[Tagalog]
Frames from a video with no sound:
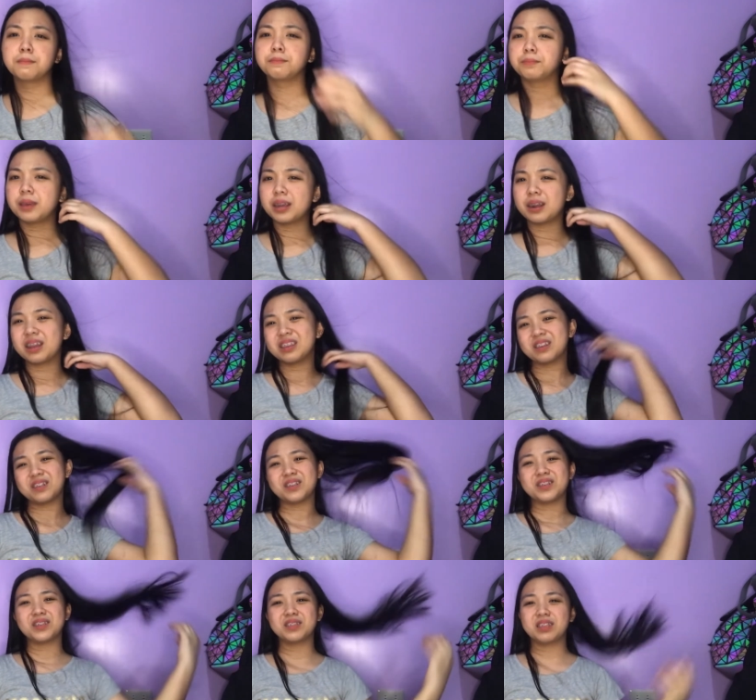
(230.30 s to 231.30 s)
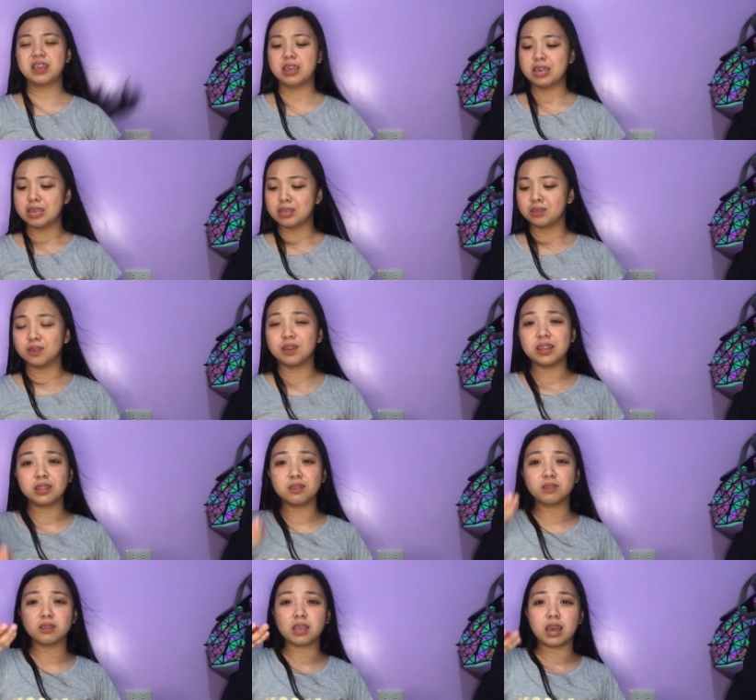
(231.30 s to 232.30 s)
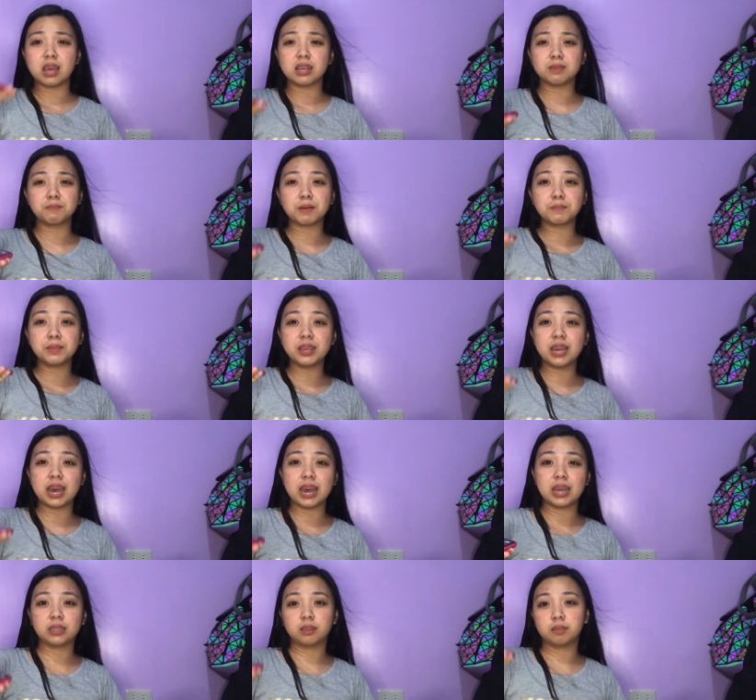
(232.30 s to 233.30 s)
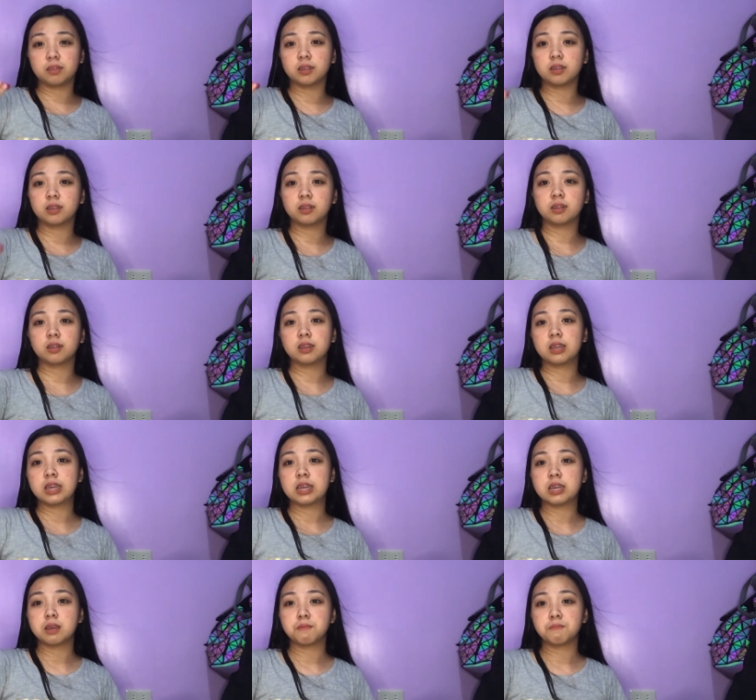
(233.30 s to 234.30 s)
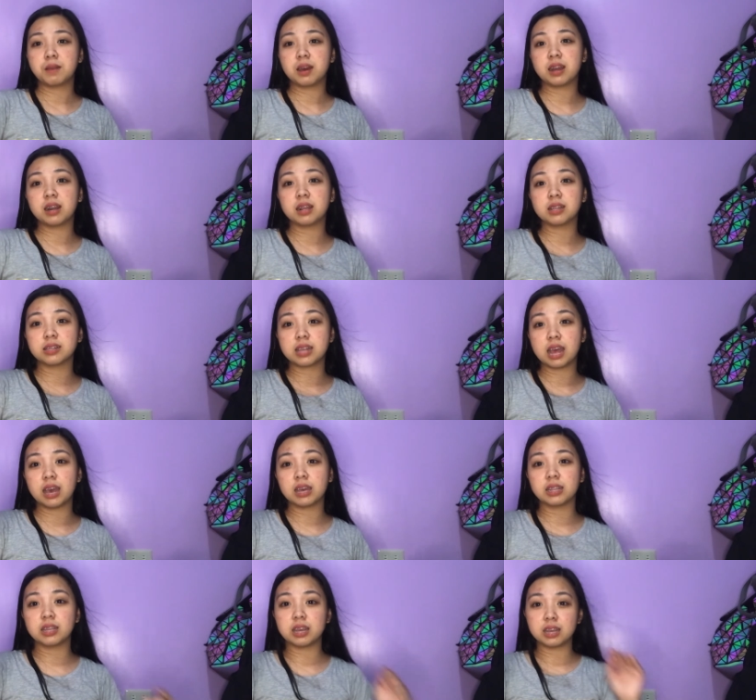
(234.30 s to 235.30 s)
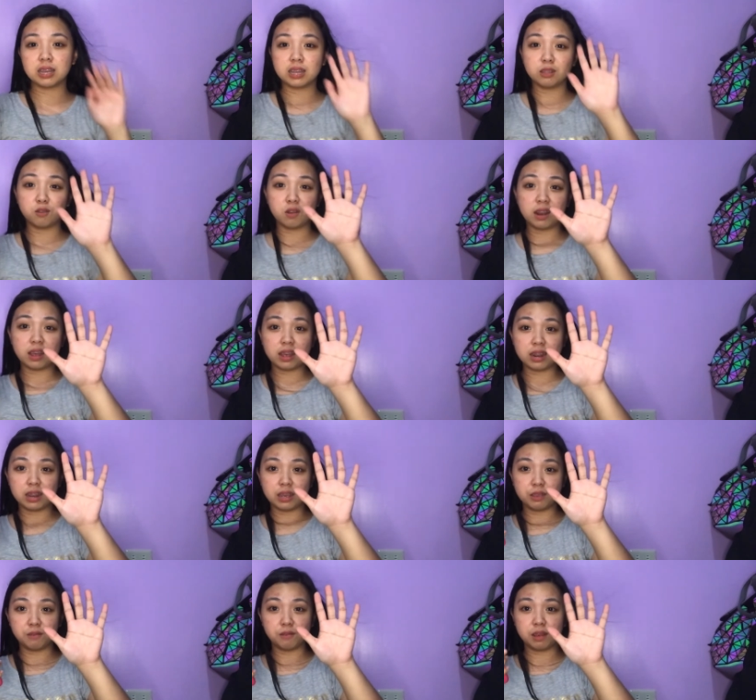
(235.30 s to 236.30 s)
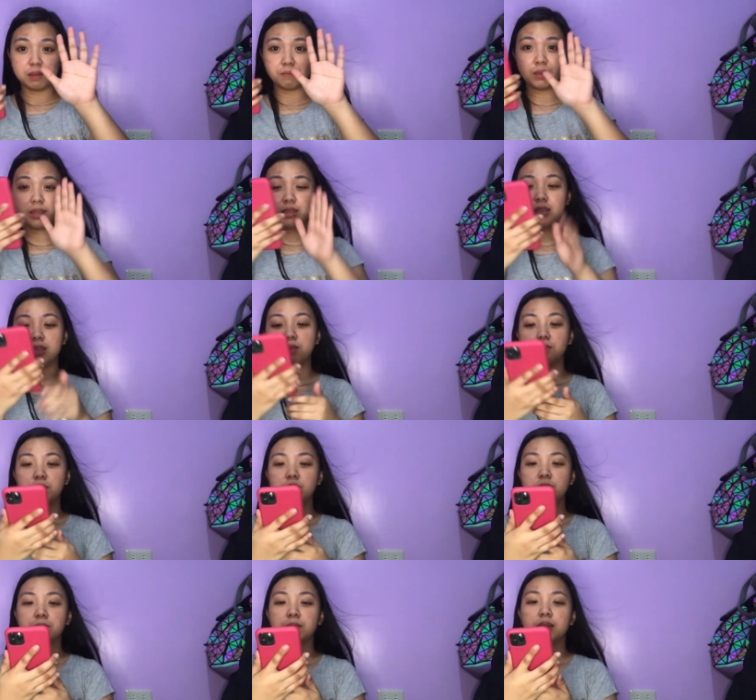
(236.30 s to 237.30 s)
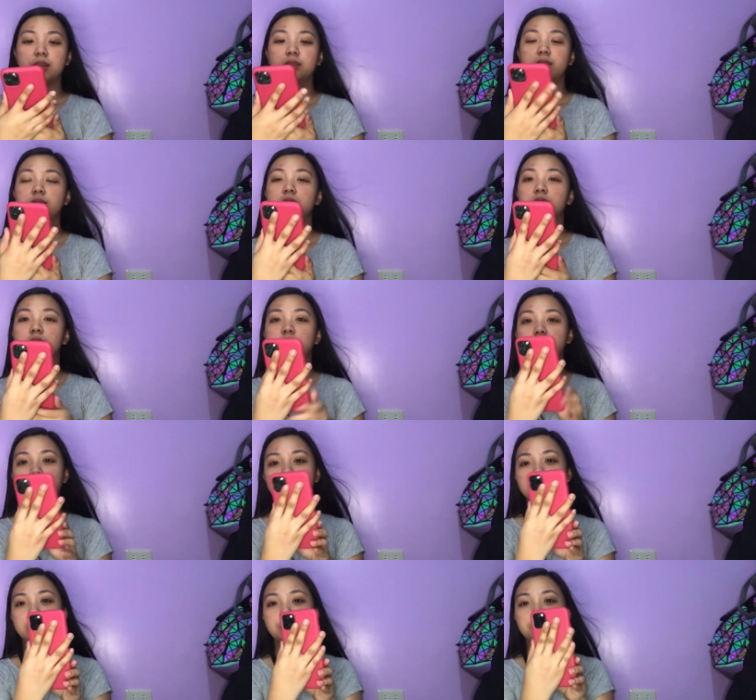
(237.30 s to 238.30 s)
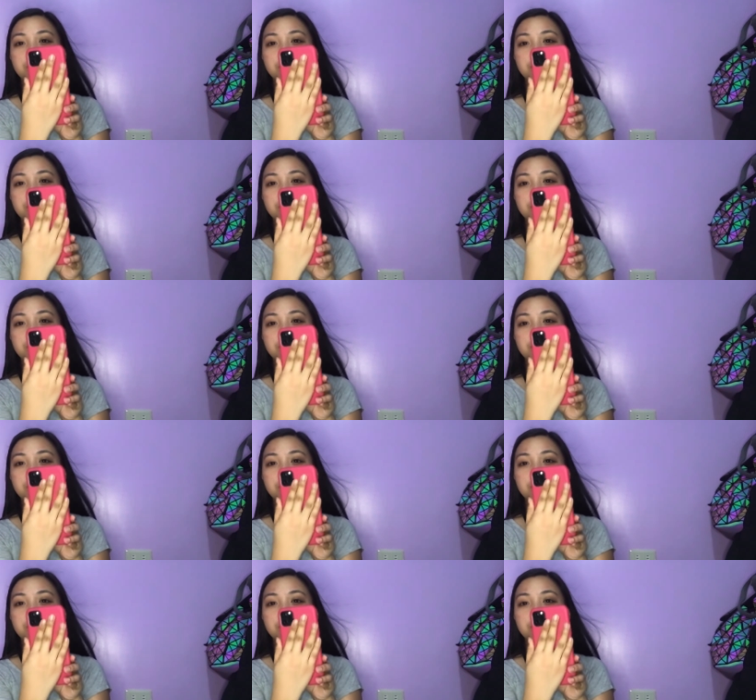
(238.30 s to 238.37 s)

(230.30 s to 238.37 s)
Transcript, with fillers: Pero ayun. So, ito siya. Mabigat. Para sa akin na ganito lang kalaki yung kamay. Tingnan mo naman. Tingnan mo